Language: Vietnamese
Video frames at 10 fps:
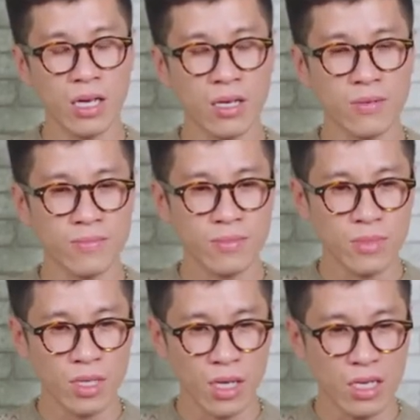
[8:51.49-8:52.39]
cái
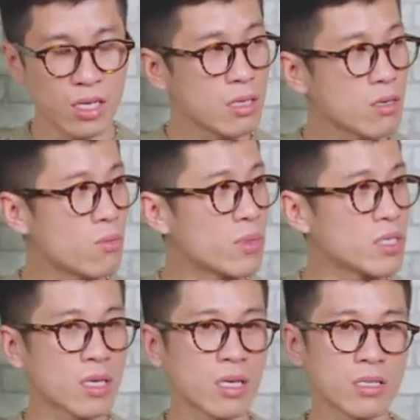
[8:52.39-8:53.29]
cái ý thức của mình
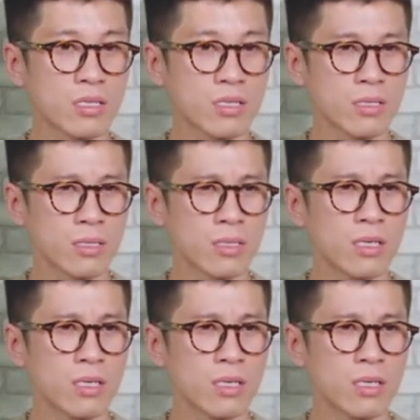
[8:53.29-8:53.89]
chẳng hạn. Vâng.